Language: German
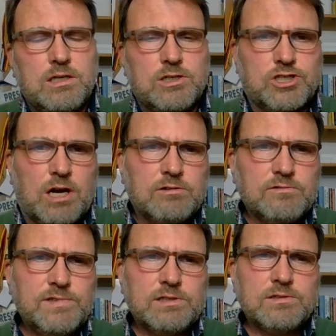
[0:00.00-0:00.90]

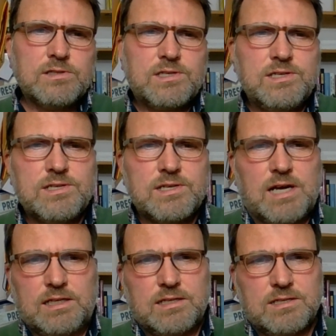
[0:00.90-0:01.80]
Schauen wir uns diese
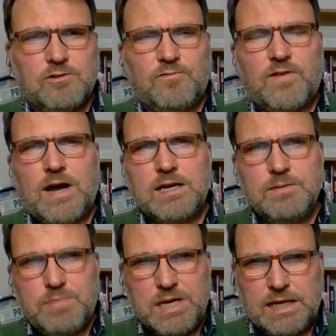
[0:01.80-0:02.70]
katastrophale
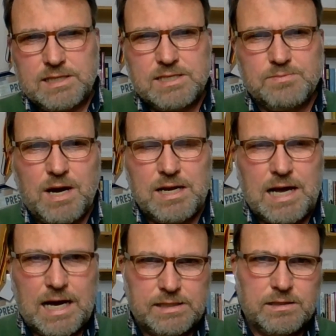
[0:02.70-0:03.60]
Bilanz mal an